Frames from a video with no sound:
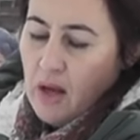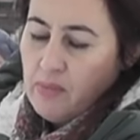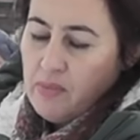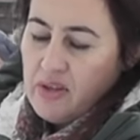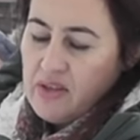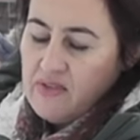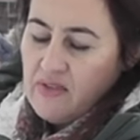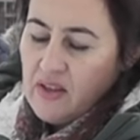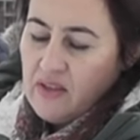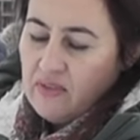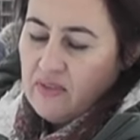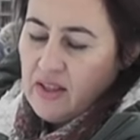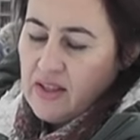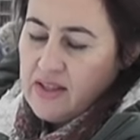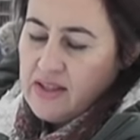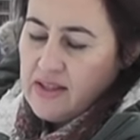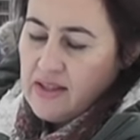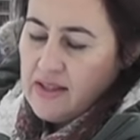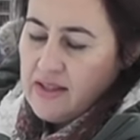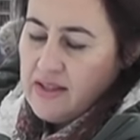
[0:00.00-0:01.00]
призвать
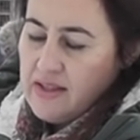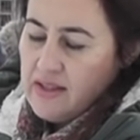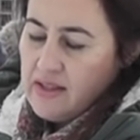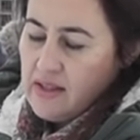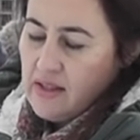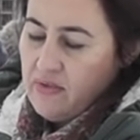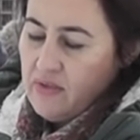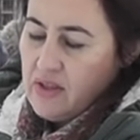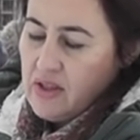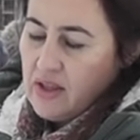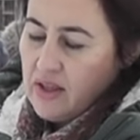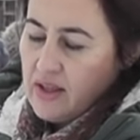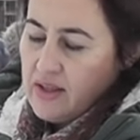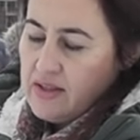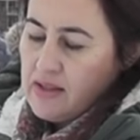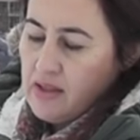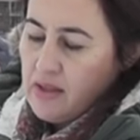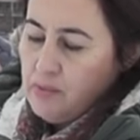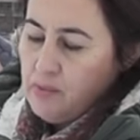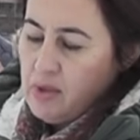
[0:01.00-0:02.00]
власти Российской
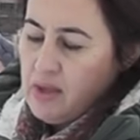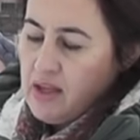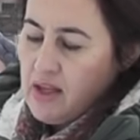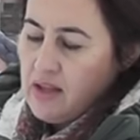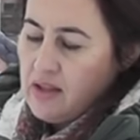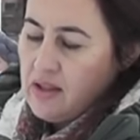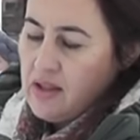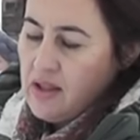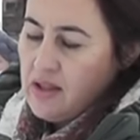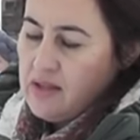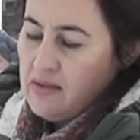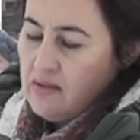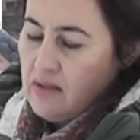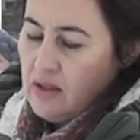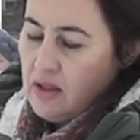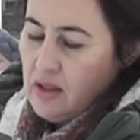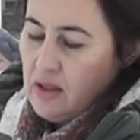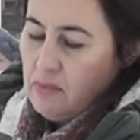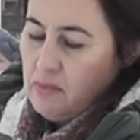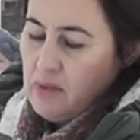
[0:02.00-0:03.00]
Федерации принять
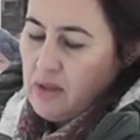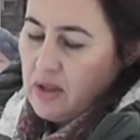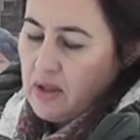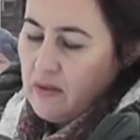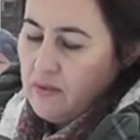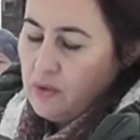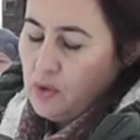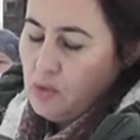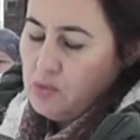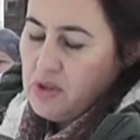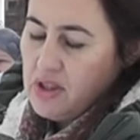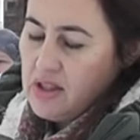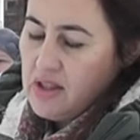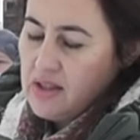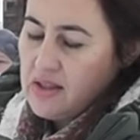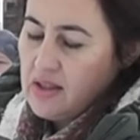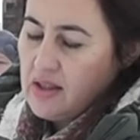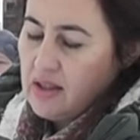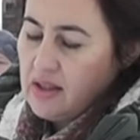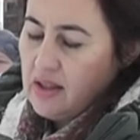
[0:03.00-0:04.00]
действенные меры, в том числе
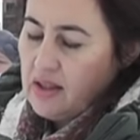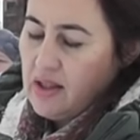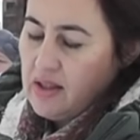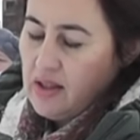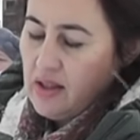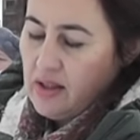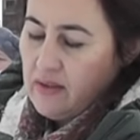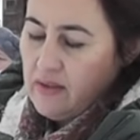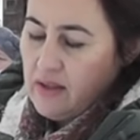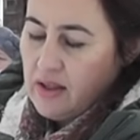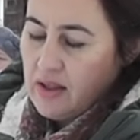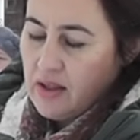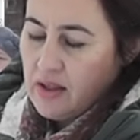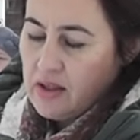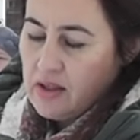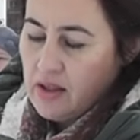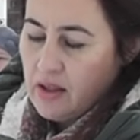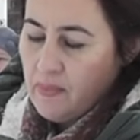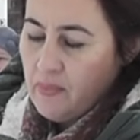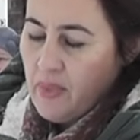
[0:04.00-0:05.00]
законодательного
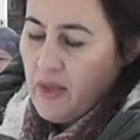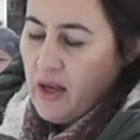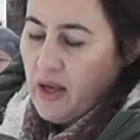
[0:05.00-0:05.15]
характера,